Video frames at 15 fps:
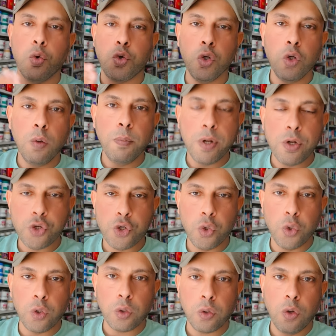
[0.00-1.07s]
شنو
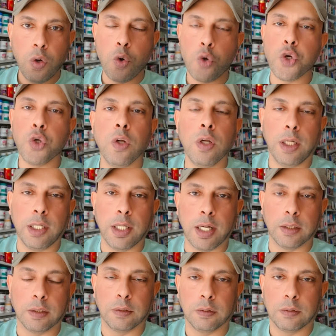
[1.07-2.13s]
المنشور وشنو
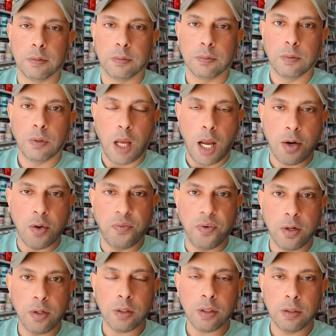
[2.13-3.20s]
الاعلان اكو
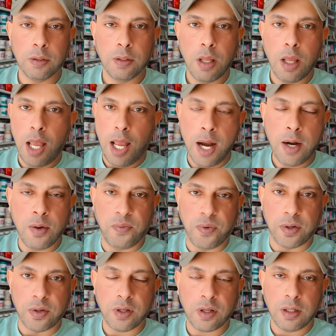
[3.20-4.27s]
فرق اكو
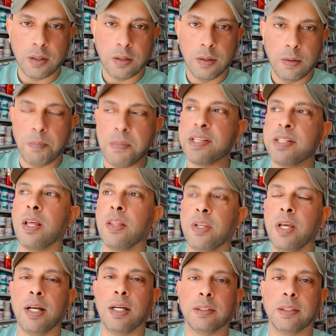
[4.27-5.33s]
فرق بس ان
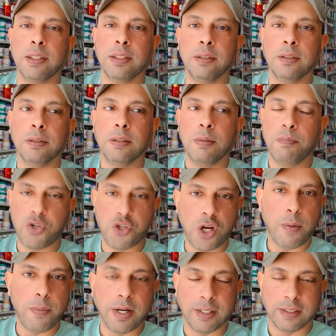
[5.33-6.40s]
اثنيناتهن
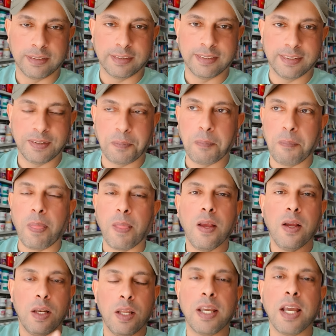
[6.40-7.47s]
شابهات
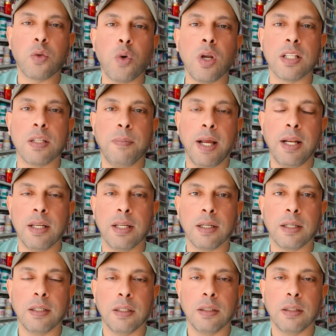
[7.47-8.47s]
لقيت ولد معلق